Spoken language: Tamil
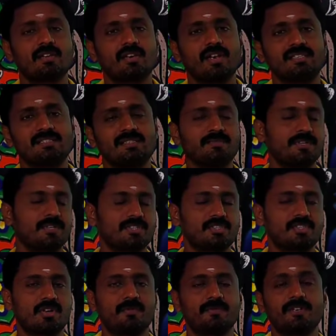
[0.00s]

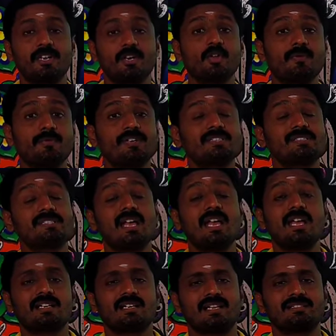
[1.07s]
classification of pteridophytes,
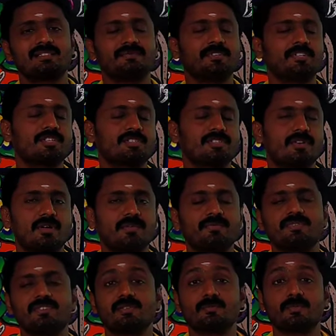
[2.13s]
classification of
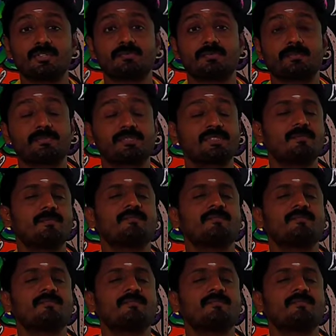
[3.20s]
gymnosperms.